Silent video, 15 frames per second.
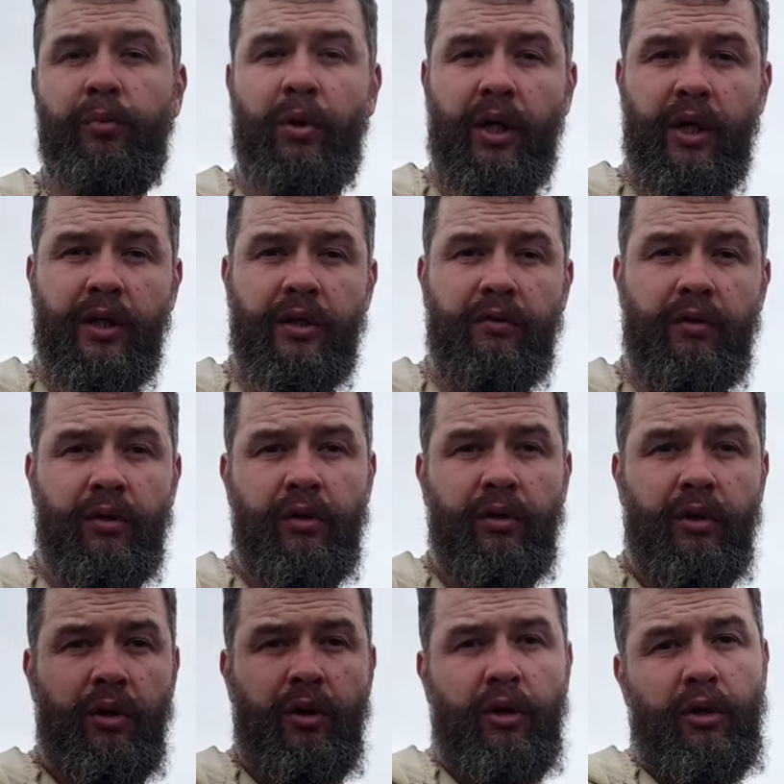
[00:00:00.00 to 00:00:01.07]
показывать.
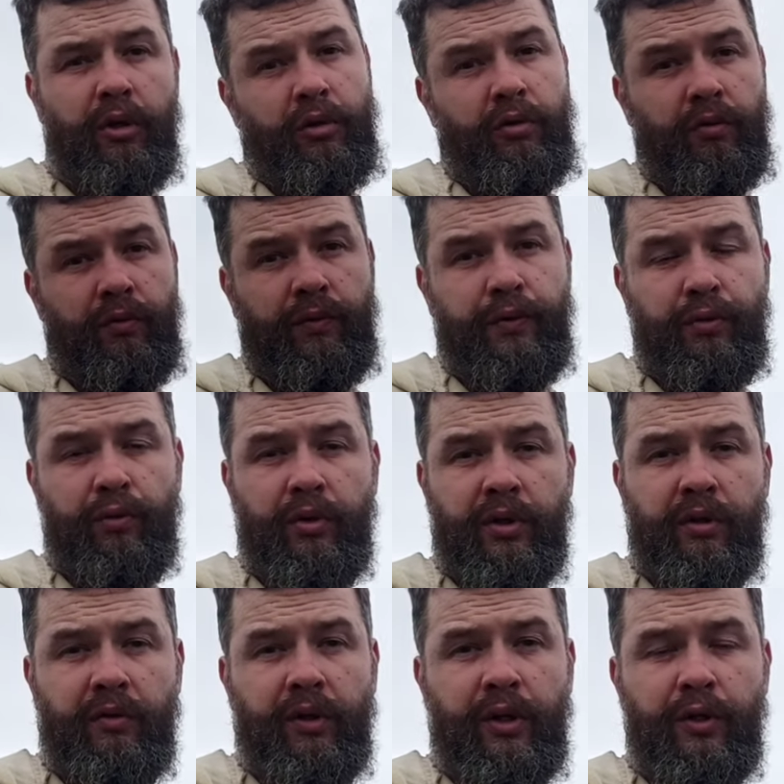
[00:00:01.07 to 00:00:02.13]
Ну, Все,
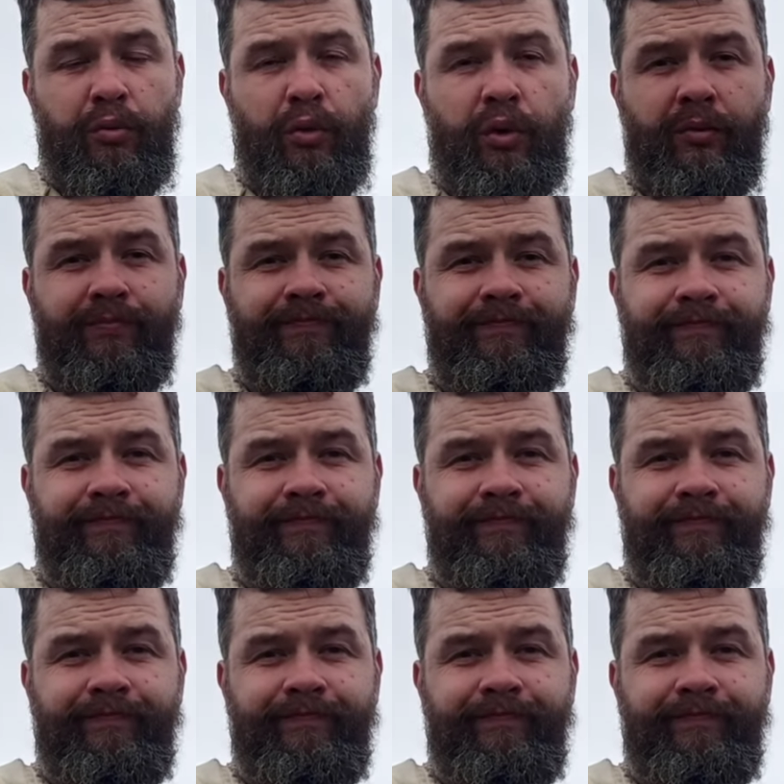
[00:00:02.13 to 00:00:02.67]
оставайтесь с Богом.